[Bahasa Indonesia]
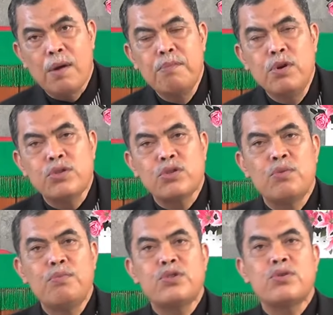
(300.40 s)

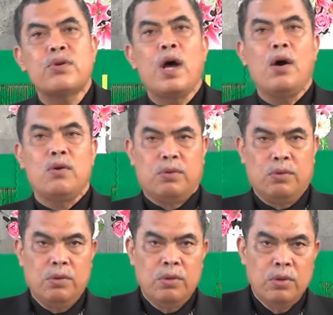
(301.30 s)
musuh-musuh Daud.
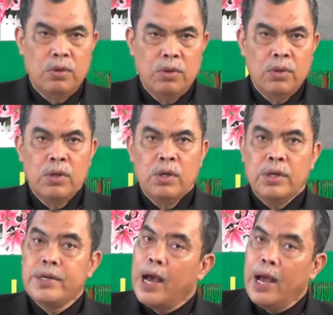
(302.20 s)

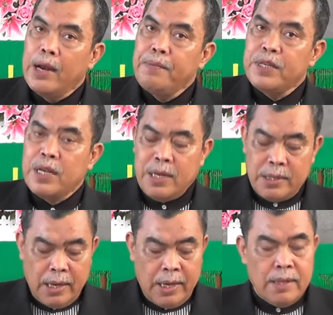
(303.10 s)
Dan bisa
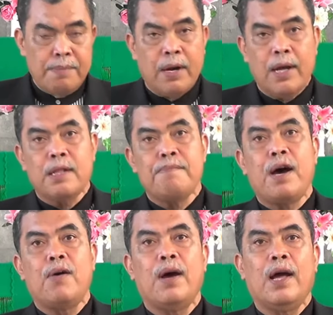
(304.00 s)
saja kita berkata
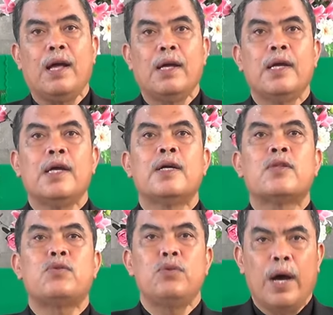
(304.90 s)
bahwa
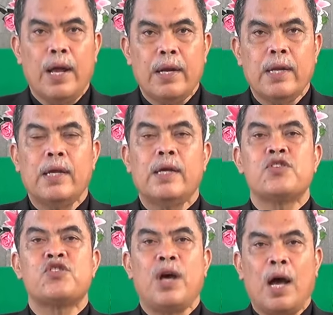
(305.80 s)
Tuhan
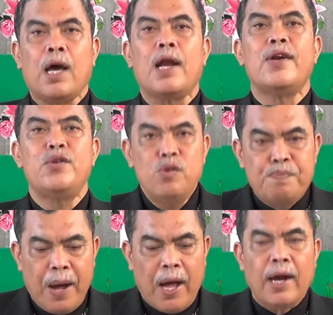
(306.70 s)
seakan
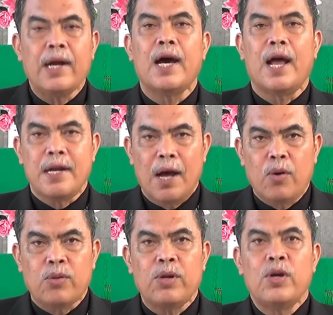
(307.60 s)
lupa dengan
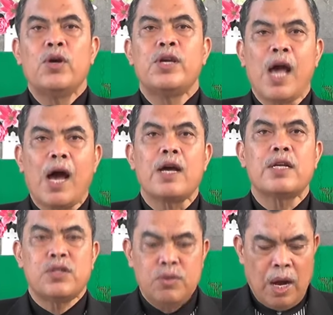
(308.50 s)
Daud yang
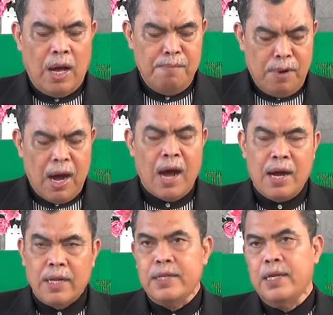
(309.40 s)
sudah
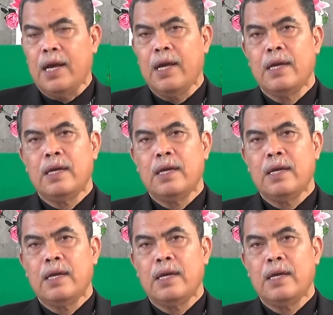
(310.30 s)
mengangkatnya.